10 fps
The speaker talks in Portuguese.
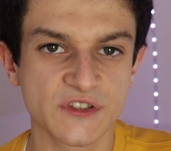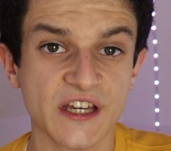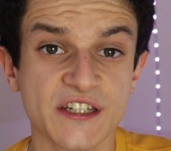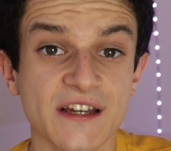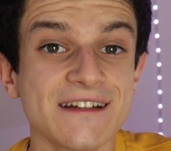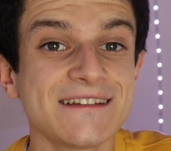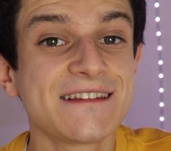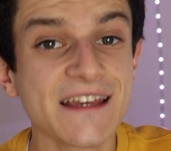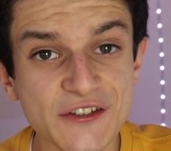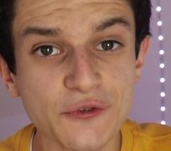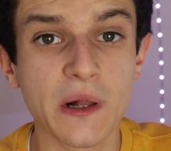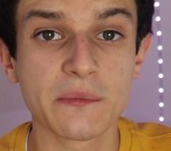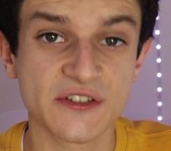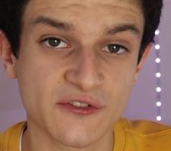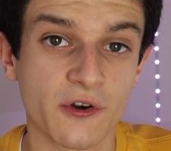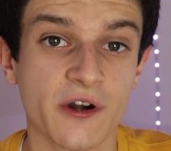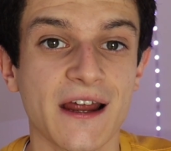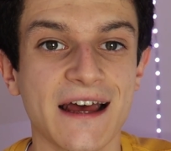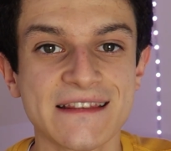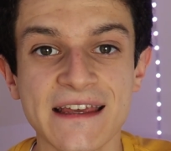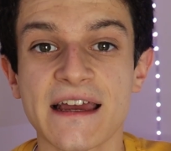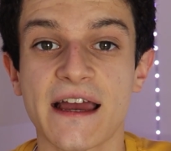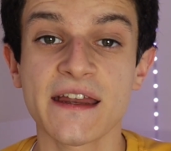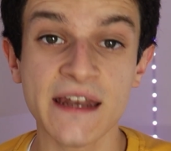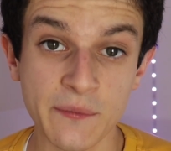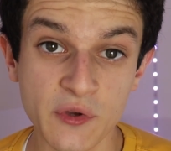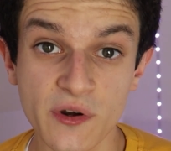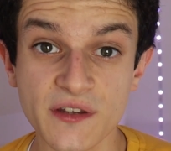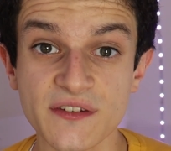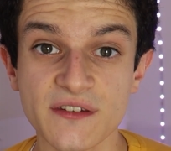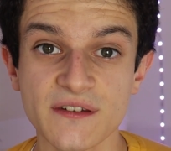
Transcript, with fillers: ou seja, desde o Bulbasaur até a Enamorous